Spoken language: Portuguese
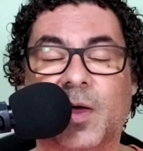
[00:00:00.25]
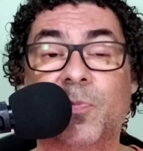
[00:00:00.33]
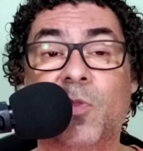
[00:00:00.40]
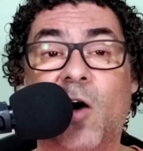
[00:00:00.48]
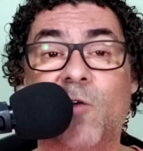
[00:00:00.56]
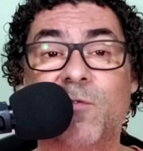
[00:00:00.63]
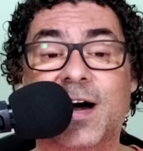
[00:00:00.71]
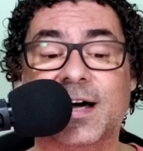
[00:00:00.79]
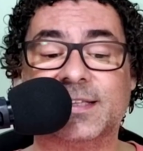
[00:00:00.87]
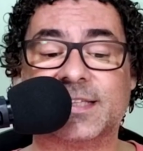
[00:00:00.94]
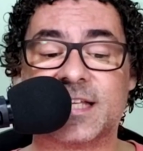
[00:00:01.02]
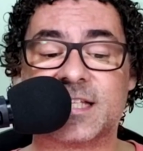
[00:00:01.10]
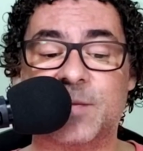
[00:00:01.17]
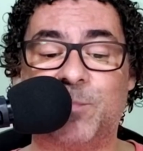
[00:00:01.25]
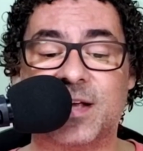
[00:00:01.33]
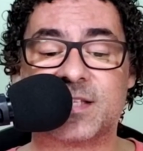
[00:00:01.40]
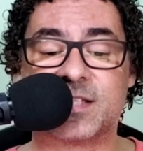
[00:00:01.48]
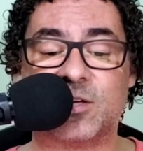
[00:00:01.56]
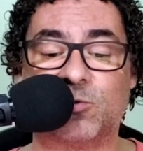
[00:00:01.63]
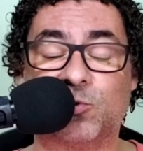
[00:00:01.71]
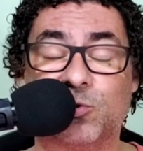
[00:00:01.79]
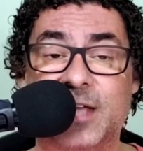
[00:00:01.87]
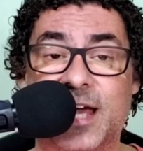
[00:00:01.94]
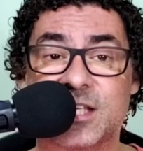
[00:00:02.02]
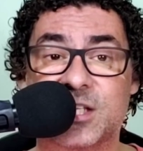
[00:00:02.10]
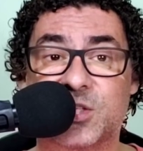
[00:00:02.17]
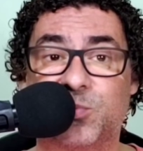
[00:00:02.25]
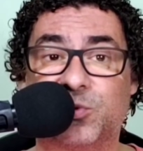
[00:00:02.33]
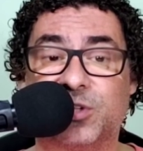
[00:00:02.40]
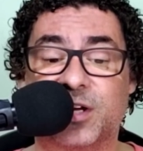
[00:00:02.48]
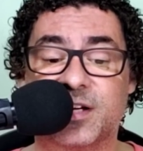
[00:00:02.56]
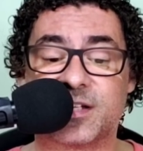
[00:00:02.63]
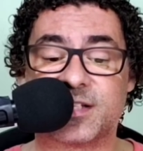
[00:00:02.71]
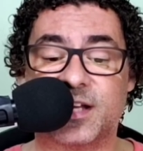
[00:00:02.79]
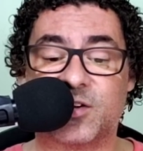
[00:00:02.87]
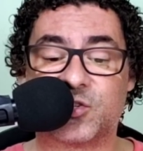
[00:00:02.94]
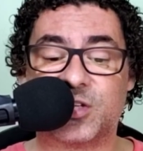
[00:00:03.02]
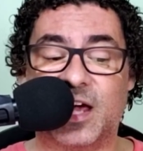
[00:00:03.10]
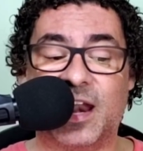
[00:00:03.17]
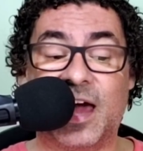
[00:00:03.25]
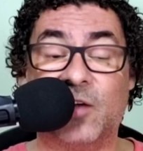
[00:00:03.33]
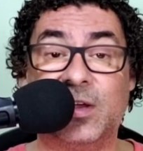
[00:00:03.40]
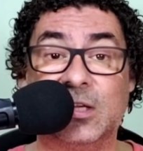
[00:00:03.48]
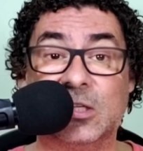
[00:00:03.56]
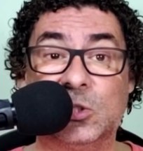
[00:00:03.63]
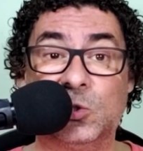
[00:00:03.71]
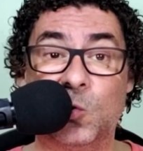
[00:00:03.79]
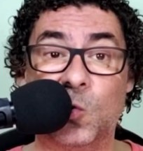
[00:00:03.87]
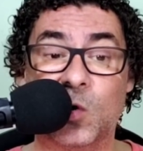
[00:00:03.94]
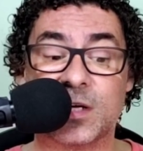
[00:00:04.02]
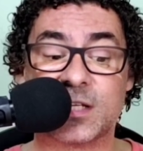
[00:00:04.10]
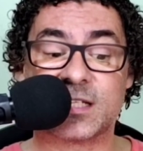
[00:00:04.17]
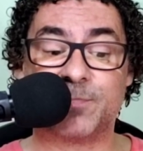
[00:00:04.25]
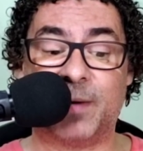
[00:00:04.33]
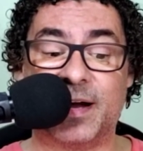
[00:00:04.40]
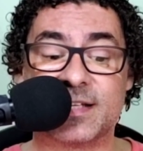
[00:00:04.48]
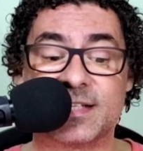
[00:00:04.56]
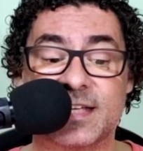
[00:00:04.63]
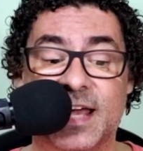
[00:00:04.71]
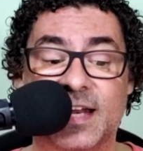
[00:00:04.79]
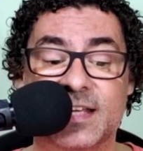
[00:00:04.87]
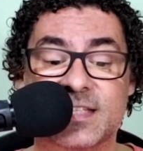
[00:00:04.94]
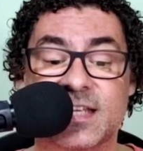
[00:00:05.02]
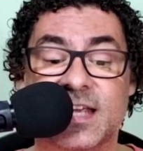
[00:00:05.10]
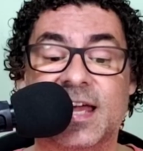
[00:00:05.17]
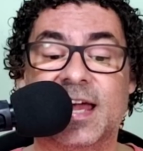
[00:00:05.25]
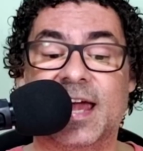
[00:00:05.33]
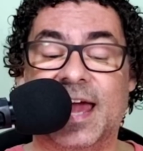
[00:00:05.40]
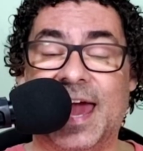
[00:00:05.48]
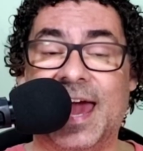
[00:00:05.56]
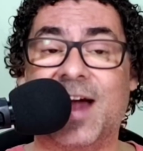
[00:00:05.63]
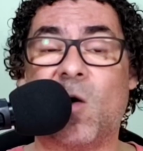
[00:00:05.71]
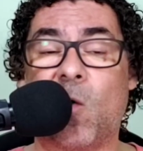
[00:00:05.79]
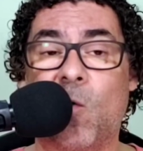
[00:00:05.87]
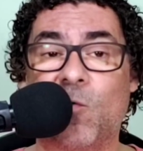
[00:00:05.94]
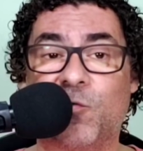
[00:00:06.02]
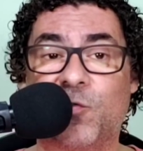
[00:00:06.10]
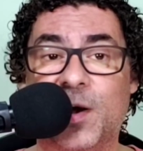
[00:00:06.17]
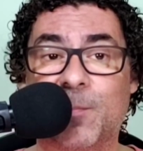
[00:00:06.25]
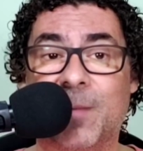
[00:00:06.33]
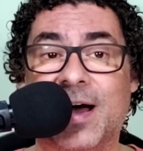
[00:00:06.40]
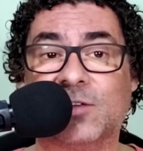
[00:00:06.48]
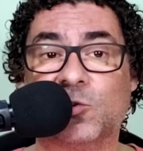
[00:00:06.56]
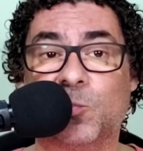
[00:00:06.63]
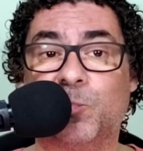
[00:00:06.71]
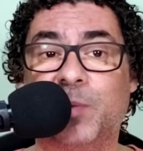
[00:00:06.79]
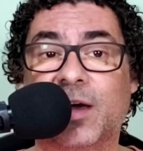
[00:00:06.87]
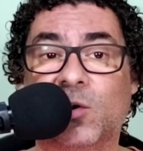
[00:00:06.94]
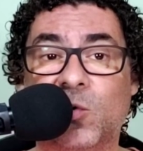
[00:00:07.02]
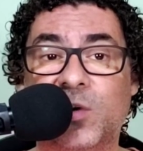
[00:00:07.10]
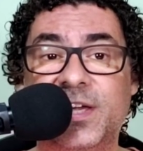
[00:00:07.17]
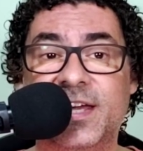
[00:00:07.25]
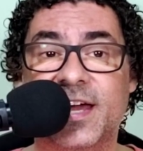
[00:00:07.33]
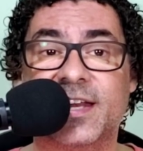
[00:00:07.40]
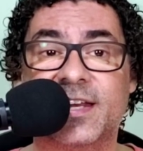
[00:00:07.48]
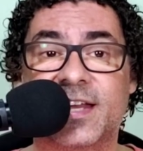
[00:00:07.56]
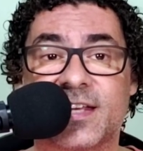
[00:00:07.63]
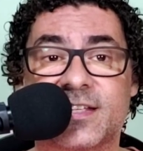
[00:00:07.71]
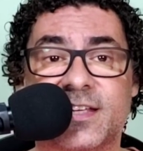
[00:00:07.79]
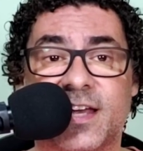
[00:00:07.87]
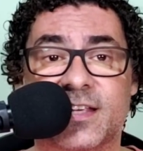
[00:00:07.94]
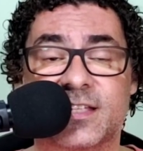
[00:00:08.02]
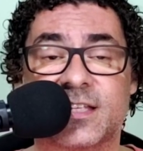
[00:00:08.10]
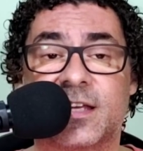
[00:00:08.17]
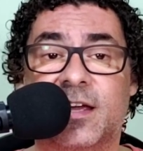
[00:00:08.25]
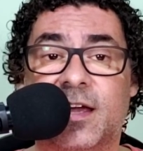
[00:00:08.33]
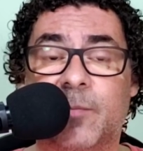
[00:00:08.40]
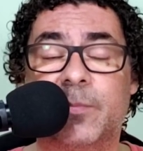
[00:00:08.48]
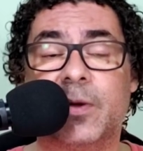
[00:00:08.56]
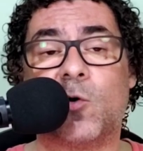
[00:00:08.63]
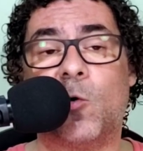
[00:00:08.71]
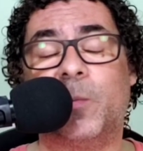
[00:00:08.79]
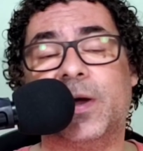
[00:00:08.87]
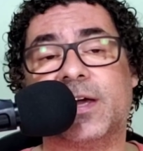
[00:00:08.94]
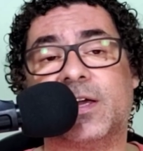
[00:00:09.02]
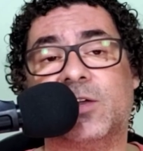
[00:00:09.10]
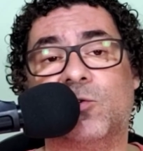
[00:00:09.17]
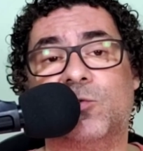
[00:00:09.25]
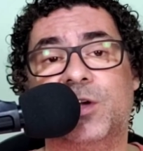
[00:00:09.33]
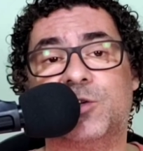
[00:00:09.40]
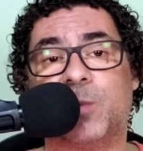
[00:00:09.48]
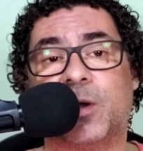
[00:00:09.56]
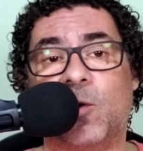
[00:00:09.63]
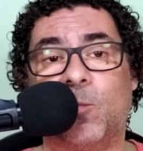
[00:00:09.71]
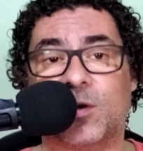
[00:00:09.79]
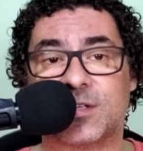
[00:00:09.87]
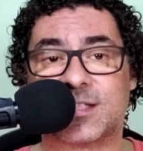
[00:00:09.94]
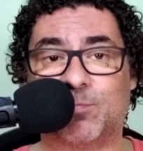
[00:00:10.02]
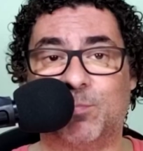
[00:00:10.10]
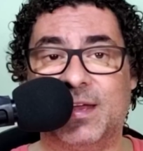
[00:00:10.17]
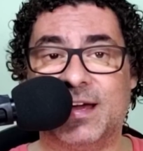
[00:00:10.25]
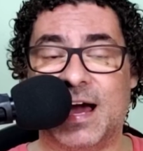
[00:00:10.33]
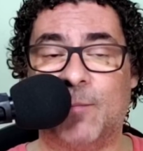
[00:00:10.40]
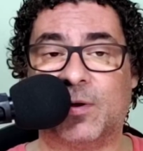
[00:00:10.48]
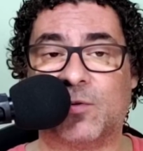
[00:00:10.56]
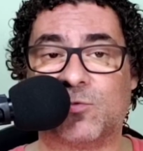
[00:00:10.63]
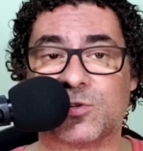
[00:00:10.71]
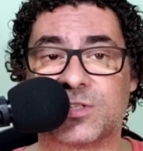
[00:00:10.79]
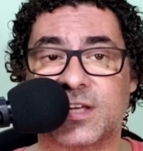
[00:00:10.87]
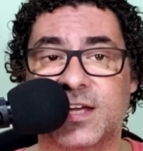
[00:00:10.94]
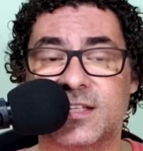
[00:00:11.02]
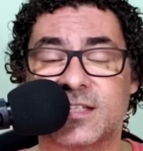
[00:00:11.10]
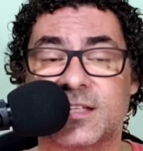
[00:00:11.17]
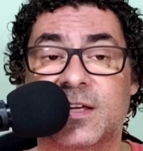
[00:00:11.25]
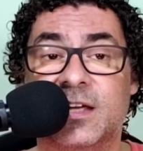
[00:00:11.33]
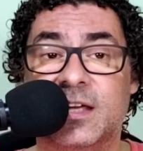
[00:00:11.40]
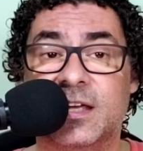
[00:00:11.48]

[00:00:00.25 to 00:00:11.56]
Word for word: Nova antecipação do 13º salário em duas parcelas é confirmado pelo INSS. Me acompanhe aqui no vídeo para que eu possa explicar para vocês.